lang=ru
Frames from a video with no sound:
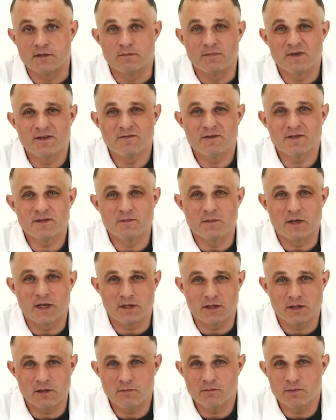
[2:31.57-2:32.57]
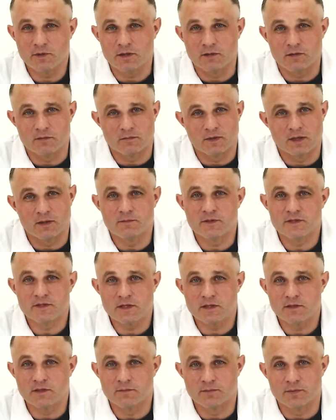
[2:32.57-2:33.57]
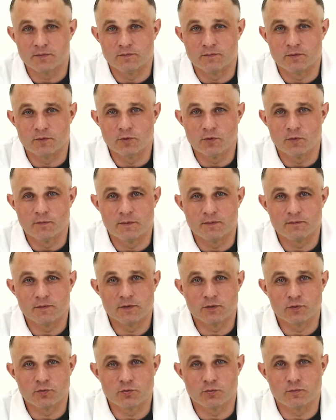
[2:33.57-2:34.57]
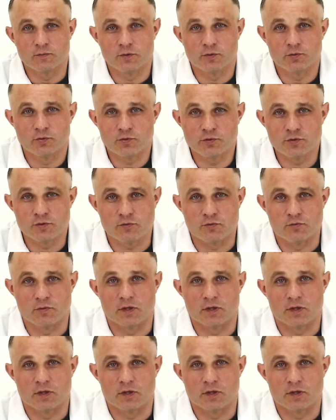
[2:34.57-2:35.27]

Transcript: Мы весьма гибкие, мы обязательно подберем именно ту методику,